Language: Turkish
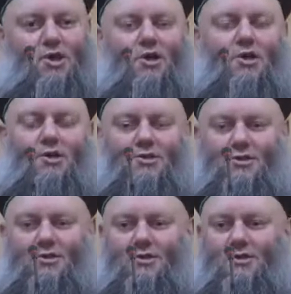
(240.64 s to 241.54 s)

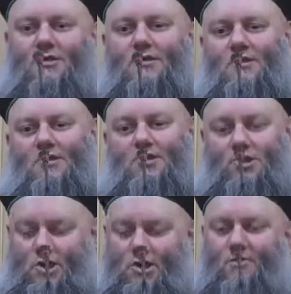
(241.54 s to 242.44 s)
sağladığı,
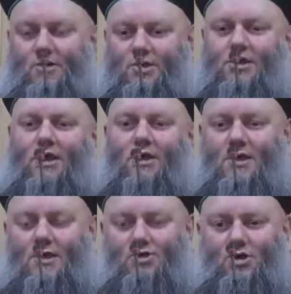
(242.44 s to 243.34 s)
sağlaması
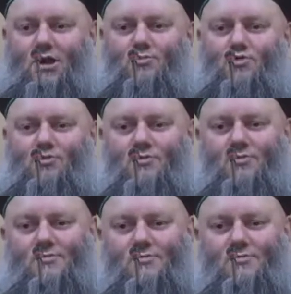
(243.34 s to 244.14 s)
gereken şey bu.